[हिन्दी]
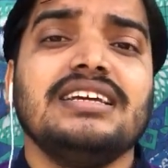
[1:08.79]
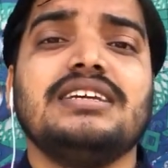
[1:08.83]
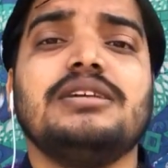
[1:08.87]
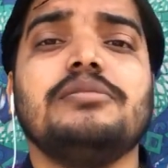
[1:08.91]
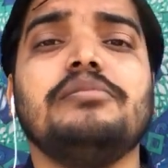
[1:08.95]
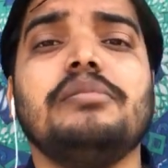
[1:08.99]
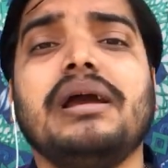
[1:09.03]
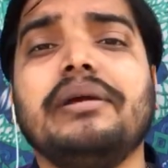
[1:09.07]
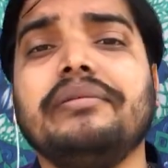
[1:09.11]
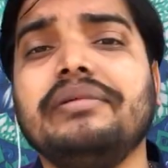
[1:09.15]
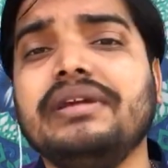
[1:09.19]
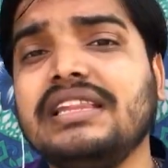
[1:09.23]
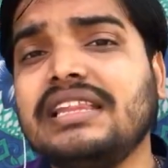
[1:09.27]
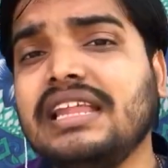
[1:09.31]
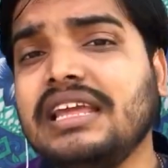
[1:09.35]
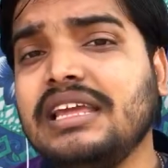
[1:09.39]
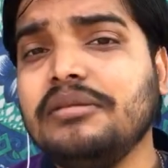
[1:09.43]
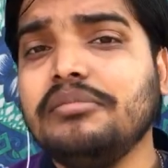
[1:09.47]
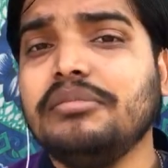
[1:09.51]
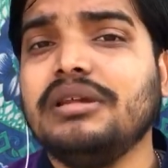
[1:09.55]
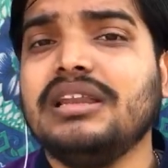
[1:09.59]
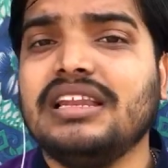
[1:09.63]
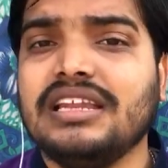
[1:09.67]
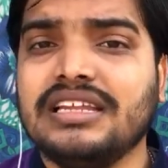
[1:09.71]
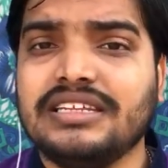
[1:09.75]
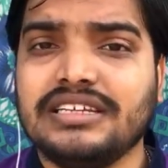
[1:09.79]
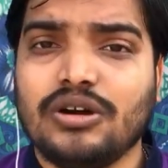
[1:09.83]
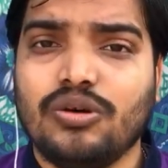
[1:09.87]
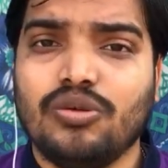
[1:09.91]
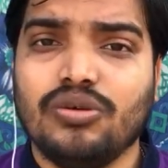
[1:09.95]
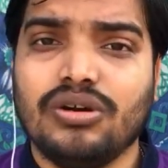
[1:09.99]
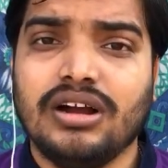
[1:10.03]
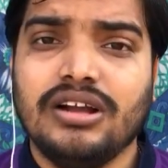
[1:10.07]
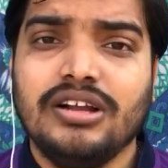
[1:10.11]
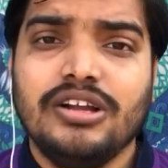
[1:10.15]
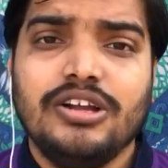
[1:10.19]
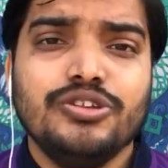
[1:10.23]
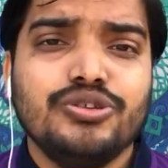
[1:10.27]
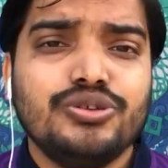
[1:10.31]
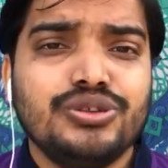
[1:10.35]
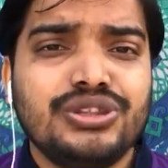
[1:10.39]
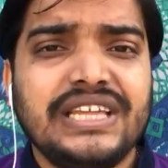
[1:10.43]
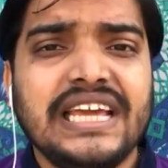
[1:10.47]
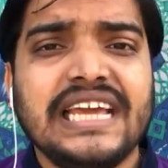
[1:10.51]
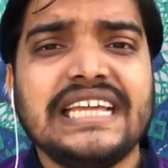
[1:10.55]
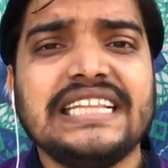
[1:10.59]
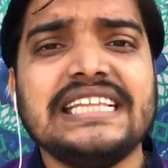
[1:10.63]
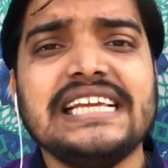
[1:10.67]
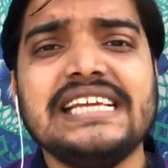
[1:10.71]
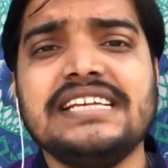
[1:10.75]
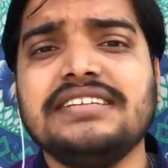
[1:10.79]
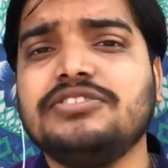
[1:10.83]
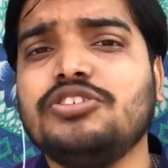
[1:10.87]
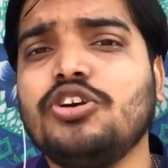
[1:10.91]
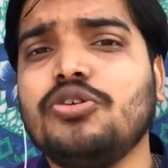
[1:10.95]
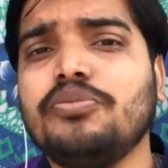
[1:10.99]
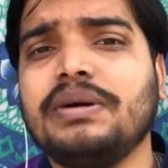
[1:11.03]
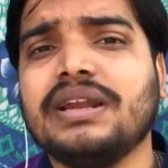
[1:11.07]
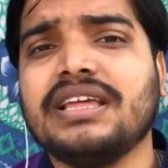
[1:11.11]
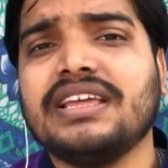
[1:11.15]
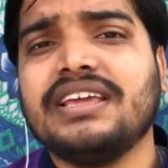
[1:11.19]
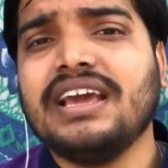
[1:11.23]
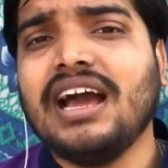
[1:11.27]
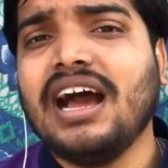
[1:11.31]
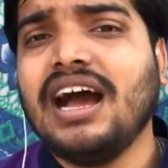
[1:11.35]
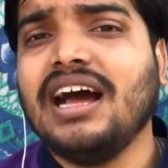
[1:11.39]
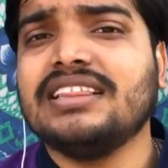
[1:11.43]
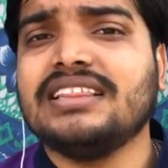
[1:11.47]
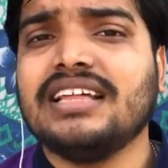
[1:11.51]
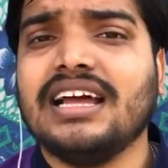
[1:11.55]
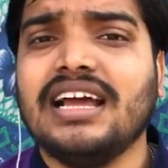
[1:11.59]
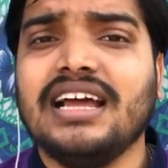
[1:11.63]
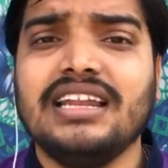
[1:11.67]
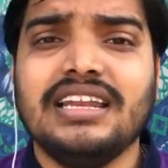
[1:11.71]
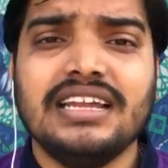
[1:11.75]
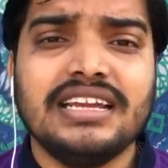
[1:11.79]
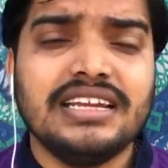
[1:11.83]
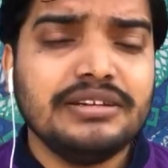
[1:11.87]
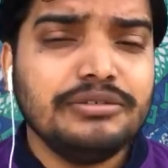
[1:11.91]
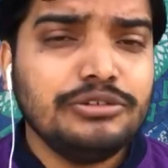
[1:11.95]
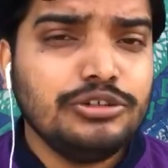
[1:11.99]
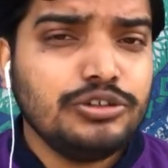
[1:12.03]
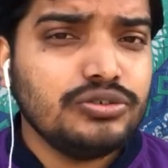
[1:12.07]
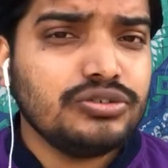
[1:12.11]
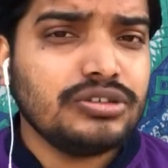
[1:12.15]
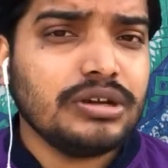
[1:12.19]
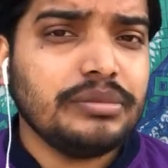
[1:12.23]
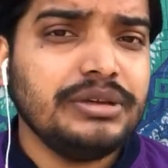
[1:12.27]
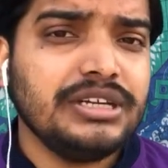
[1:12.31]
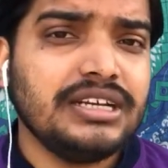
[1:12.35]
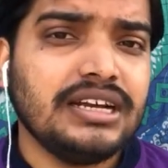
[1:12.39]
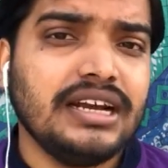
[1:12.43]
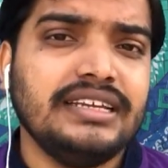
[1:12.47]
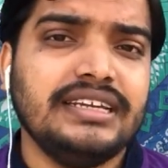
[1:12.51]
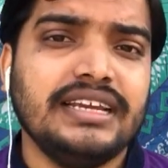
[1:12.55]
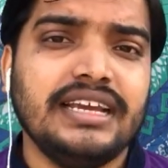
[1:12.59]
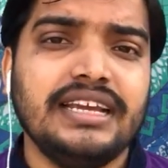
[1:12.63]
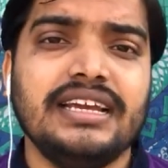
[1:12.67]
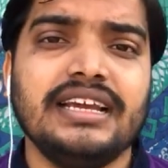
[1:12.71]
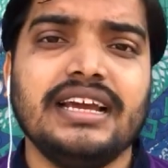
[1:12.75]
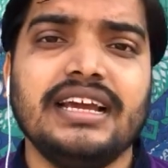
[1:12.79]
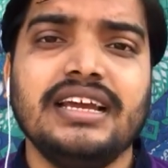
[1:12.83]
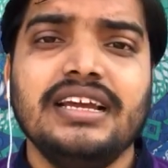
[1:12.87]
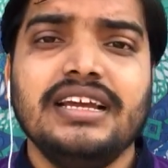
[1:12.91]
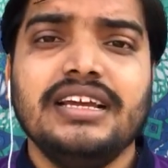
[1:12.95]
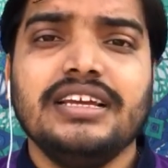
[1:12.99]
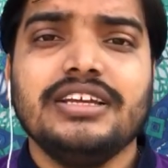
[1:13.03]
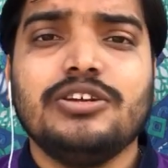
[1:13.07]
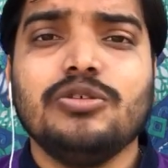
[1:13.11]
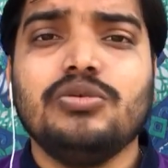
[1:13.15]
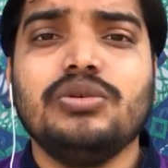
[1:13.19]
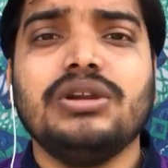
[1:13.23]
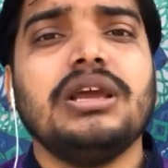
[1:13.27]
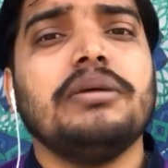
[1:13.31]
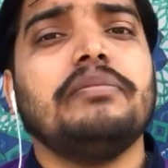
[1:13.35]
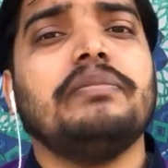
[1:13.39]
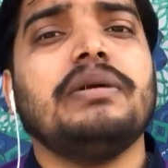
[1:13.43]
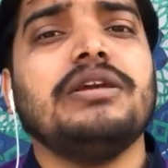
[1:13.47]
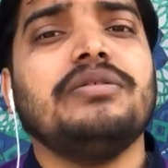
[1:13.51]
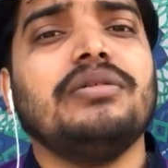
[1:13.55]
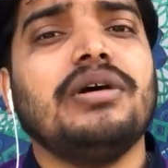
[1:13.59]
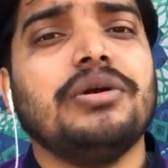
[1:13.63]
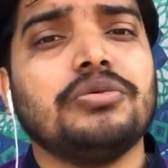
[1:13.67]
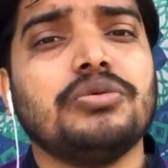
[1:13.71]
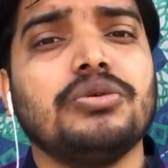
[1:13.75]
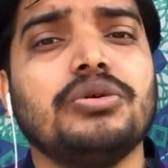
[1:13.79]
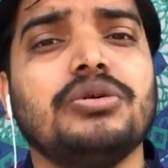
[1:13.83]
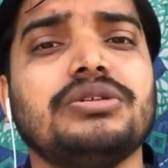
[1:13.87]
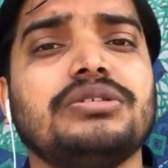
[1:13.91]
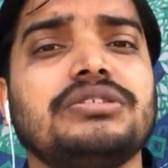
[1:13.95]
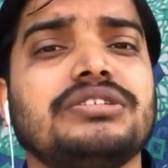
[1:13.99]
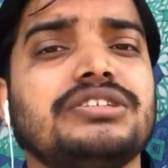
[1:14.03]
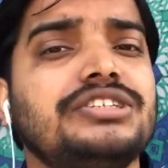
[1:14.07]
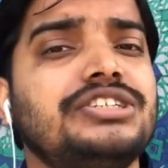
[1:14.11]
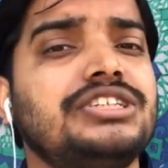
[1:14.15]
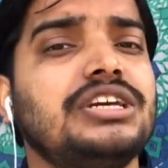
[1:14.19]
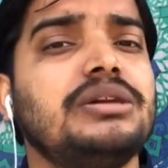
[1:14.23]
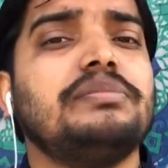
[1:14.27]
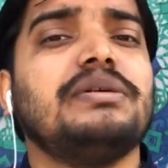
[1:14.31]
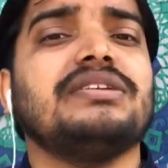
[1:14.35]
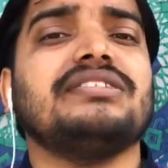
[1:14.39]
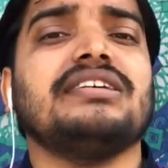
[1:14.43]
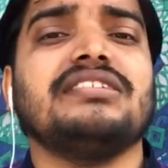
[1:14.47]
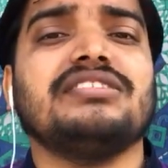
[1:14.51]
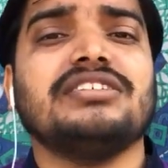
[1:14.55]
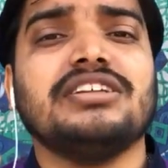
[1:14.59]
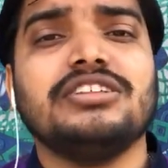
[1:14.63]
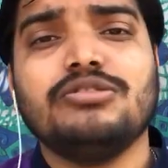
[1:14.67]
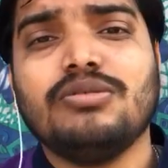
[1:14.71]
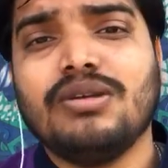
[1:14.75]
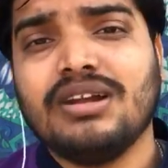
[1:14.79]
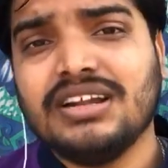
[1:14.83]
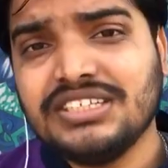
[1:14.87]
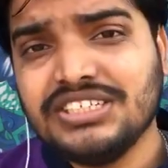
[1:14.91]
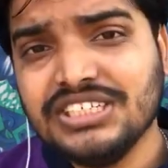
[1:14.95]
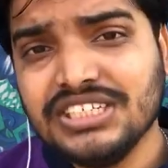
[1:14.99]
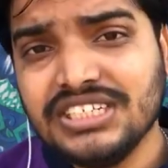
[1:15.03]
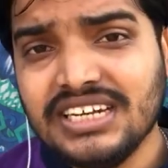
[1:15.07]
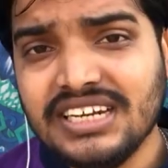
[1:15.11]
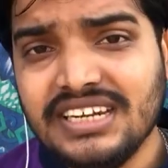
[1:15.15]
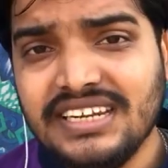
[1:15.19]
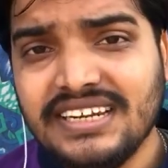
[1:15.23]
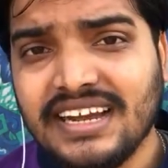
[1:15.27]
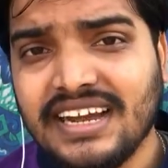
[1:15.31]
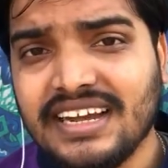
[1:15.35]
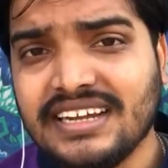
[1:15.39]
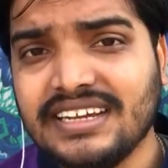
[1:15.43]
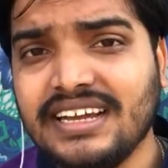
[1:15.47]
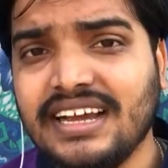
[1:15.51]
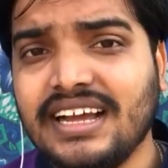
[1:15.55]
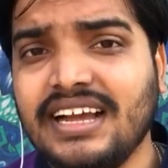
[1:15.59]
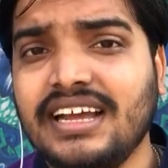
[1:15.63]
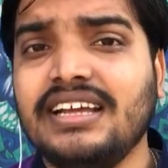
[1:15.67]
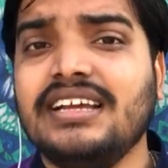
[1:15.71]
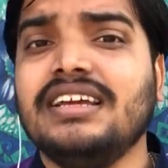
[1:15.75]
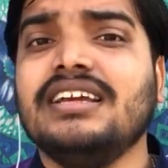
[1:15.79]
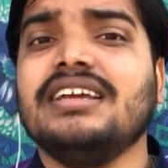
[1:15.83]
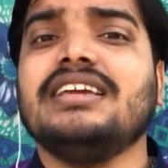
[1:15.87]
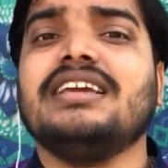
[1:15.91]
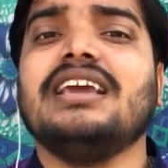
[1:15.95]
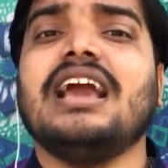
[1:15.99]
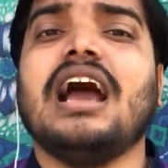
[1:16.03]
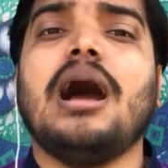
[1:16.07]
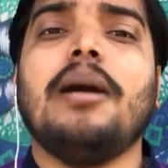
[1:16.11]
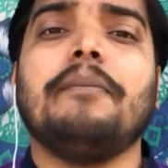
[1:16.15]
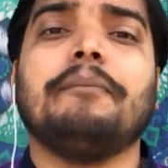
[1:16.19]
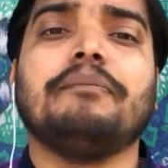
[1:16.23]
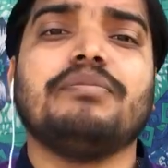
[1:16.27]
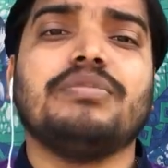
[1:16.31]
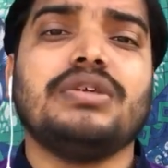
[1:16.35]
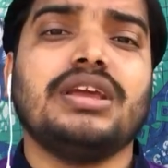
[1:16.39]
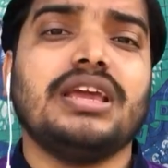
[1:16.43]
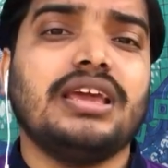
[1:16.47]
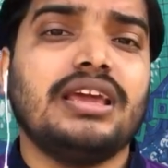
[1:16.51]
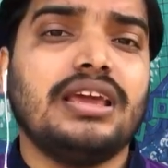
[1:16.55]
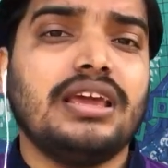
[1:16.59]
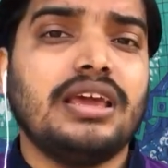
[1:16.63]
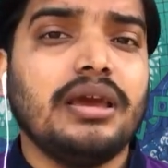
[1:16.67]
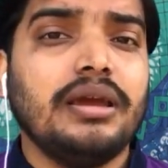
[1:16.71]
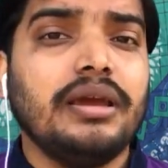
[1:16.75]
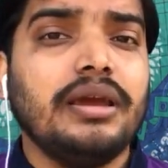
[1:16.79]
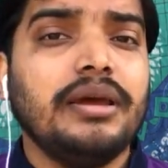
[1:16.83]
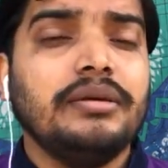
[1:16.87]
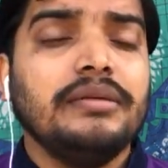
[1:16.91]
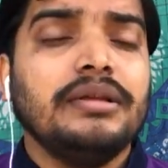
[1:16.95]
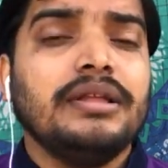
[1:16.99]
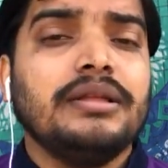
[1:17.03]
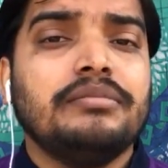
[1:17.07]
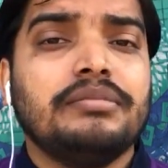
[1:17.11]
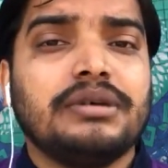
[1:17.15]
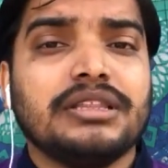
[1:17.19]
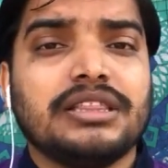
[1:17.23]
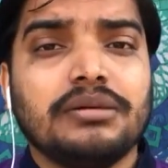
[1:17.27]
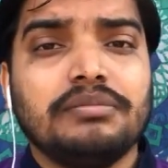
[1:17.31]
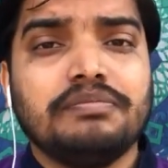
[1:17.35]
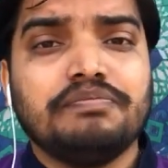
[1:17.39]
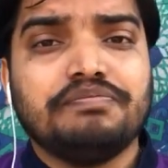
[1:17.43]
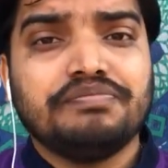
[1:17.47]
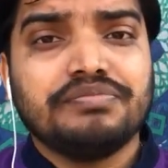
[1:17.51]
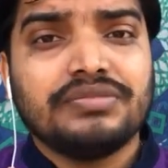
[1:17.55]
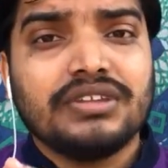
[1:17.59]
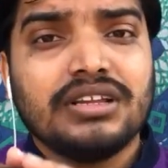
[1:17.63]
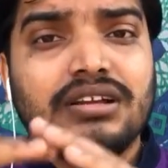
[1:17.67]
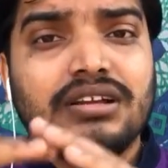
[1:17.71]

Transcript: कि मैं भी नहीं मिलने जाऊँगा तो देखते हैं इसके ऊपर क्या आता है लेकिन न्यूज़ अभी का यही है कि उनके परिवार को जेल प्रशासन द्वारा चिट्ठी लिखा गया है कि आप के मतलब